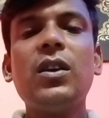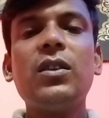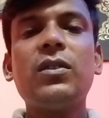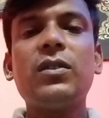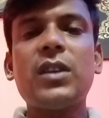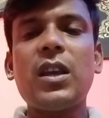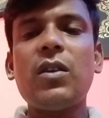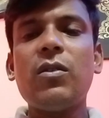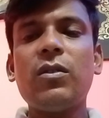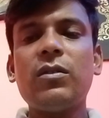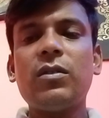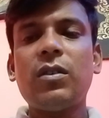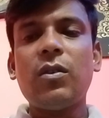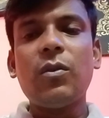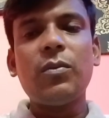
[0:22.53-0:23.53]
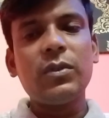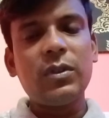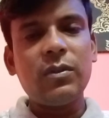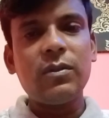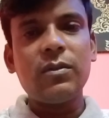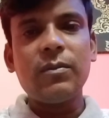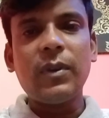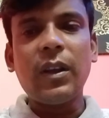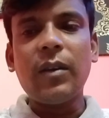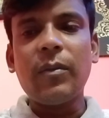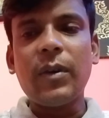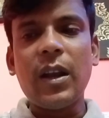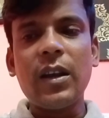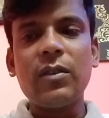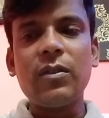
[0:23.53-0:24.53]
তো যাই হোক ওপোতেও তোমরা
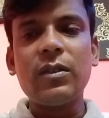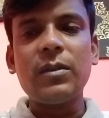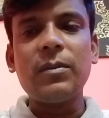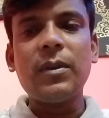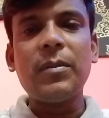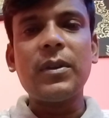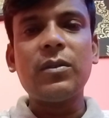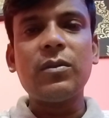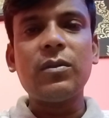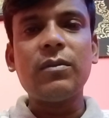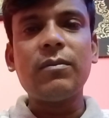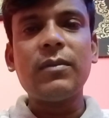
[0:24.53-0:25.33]
কানেক্ট করতে পারবা তো